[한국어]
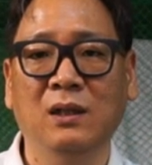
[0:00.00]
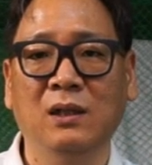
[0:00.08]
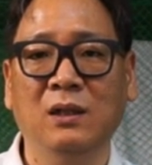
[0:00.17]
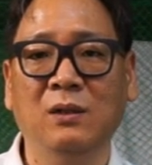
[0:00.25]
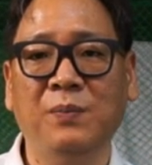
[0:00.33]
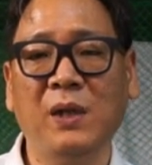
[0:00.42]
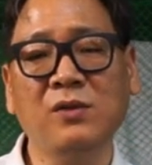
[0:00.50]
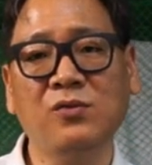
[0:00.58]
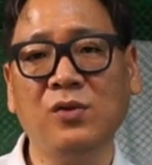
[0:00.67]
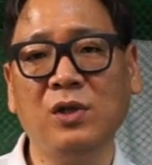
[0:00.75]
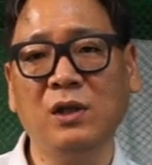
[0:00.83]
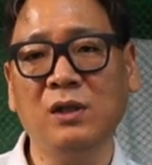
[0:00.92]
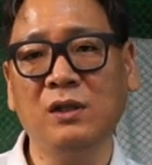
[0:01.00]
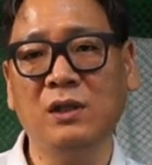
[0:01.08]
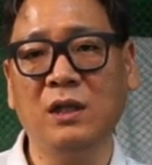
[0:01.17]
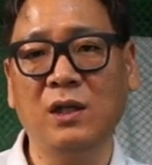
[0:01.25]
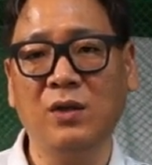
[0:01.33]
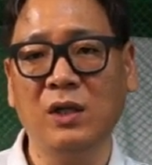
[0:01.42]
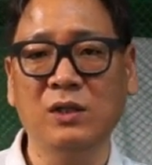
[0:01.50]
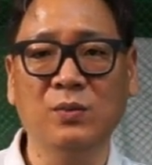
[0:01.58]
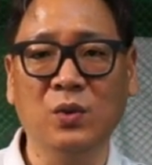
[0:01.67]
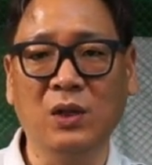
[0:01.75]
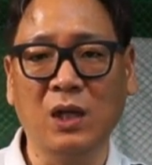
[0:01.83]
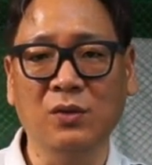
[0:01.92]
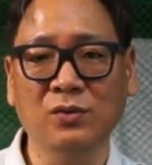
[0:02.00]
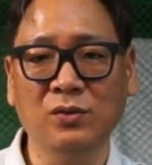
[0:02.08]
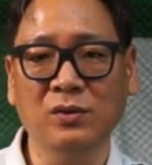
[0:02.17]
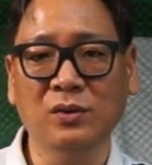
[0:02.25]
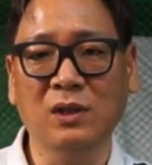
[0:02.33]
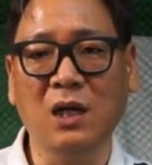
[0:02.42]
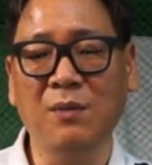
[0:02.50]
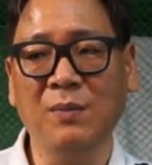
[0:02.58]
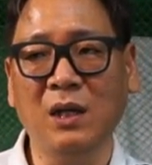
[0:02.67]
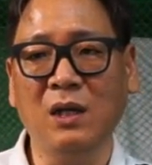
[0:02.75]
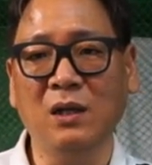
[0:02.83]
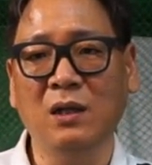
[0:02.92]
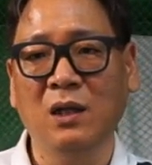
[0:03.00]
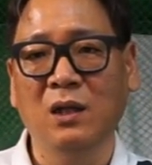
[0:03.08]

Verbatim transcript: 이 백스윙을 제대로 하지 못하고, 그 다음에